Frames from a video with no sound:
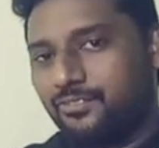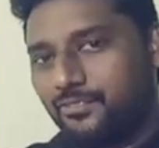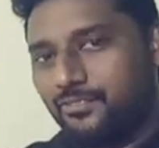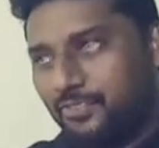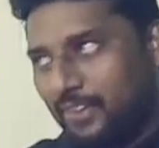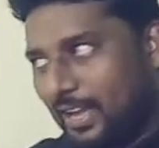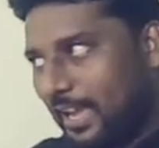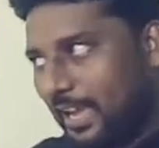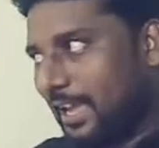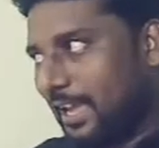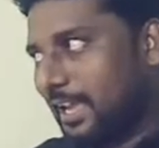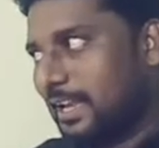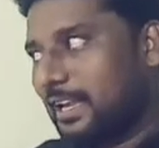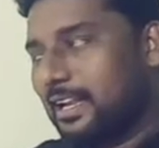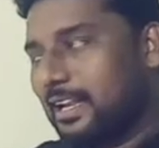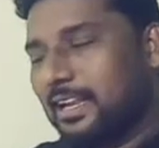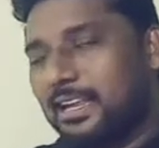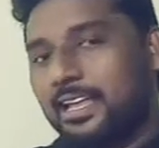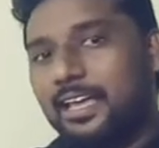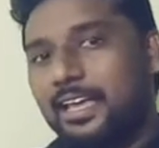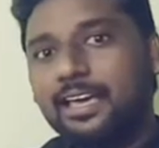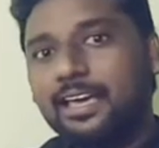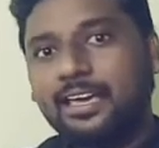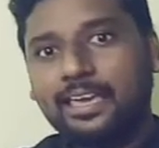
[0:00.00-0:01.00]
வேல்
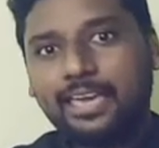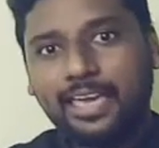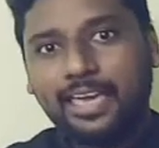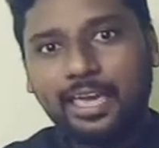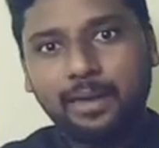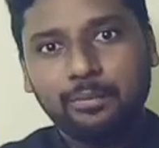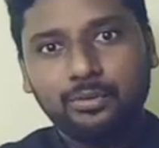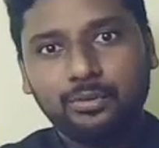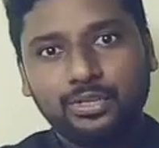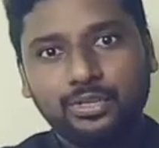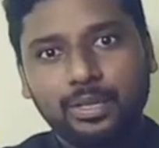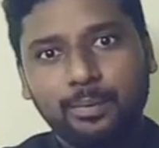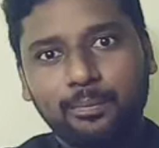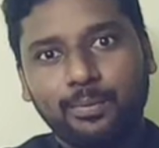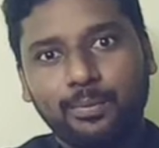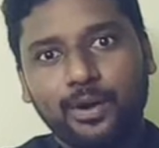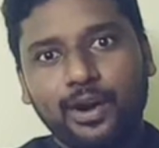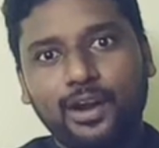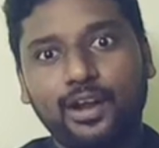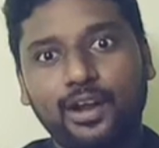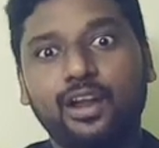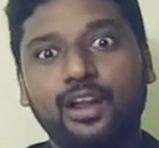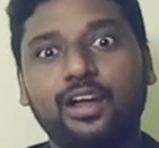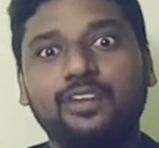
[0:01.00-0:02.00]
கேம் டு த
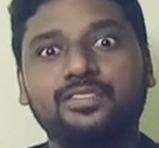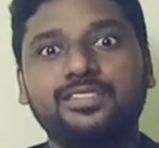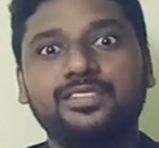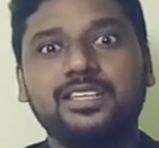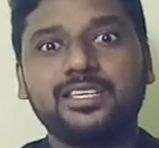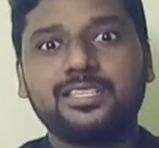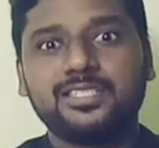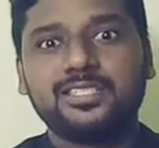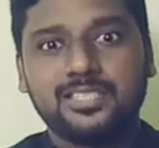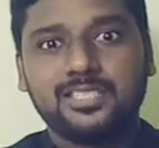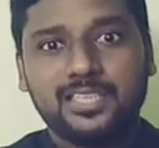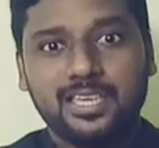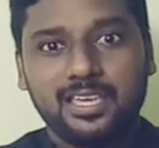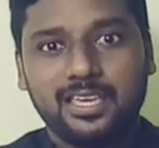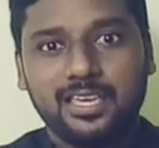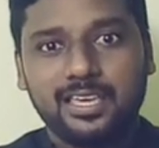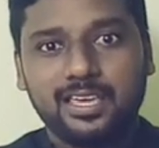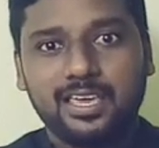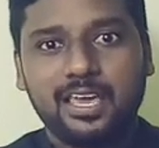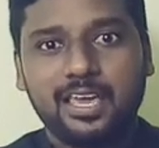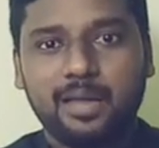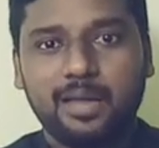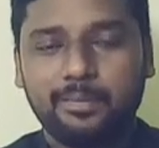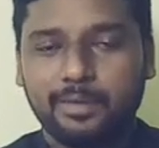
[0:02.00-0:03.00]
பார்டர் ஆஃப் த சி
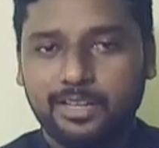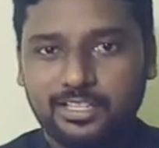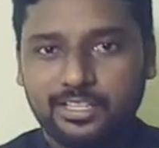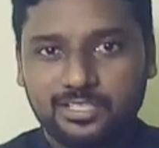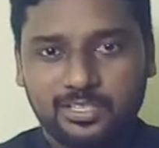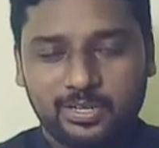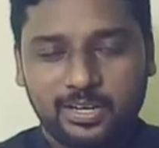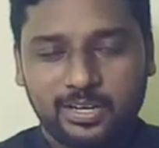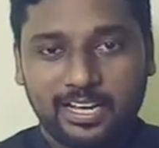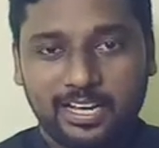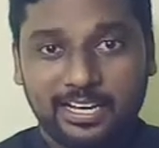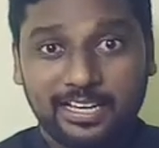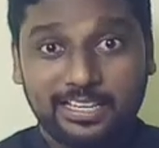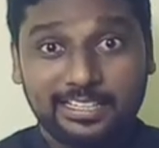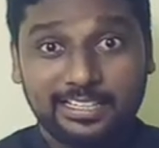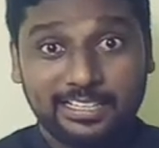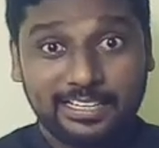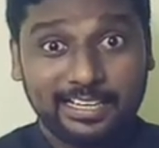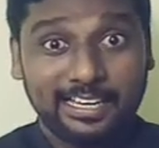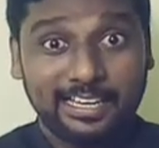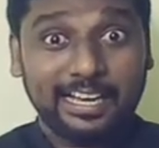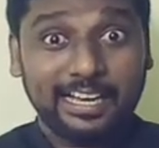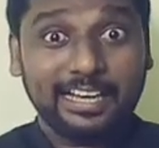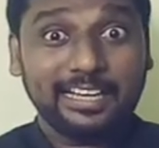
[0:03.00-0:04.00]
அப்படின்னு சொன்னாங்க இது
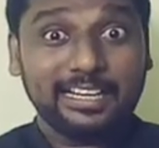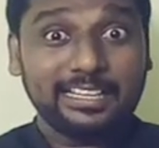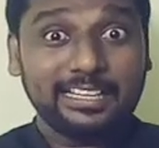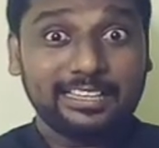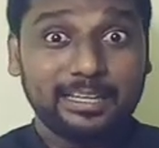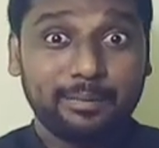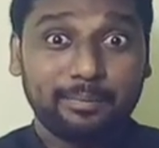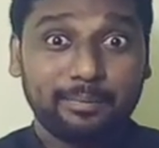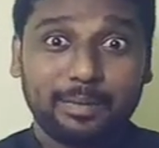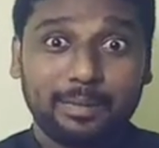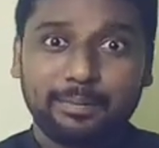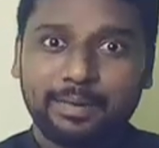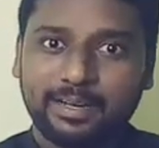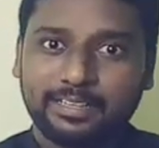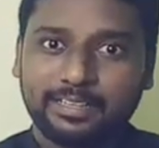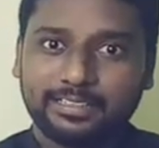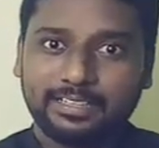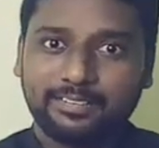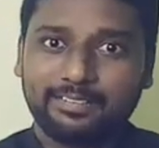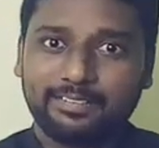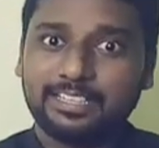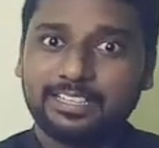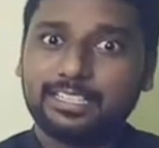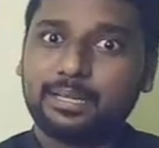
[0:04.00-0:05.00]
கரெக்டாக தப்பாக பார்க்க
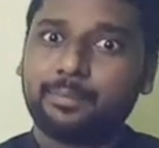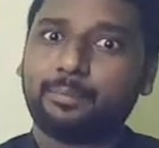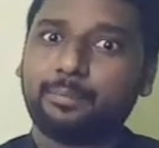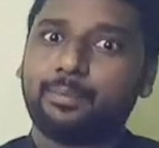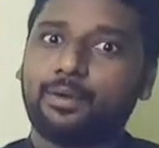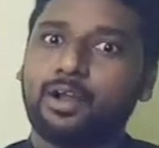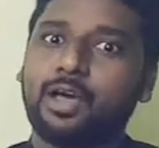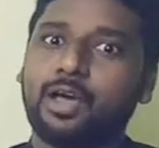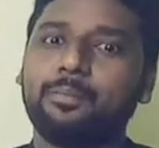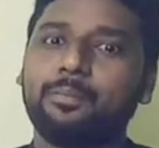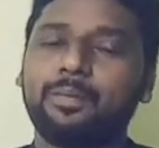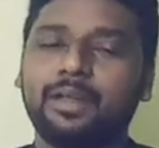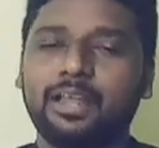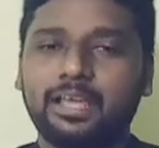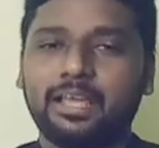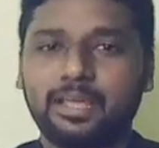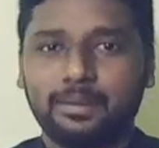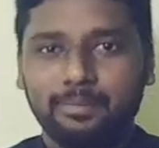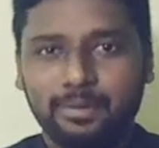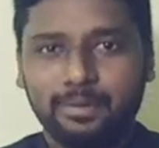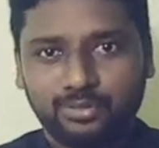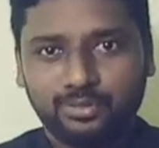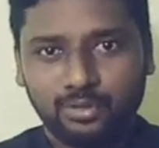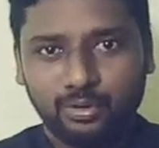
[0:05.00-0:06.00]
தேவையில்லை இதை ப்ராப்பராக
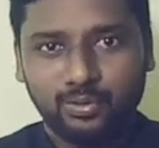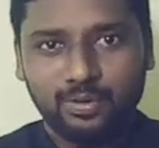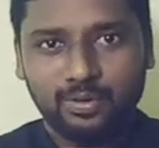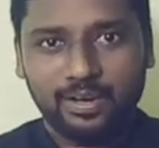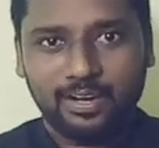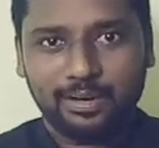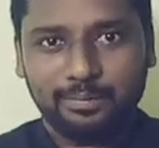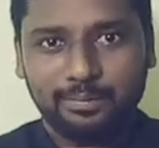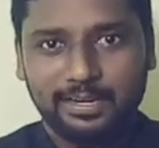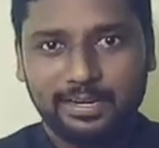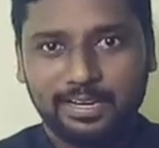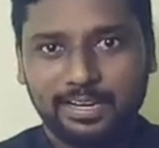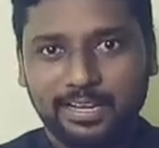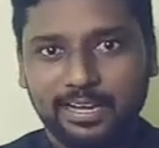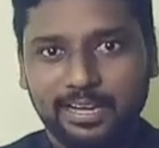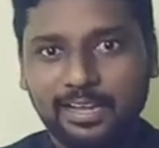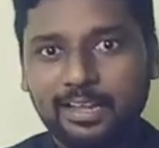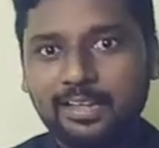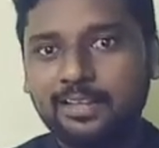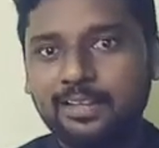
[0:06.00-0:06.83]
எப்படி சொல்லுவாங்க அப்படின்னா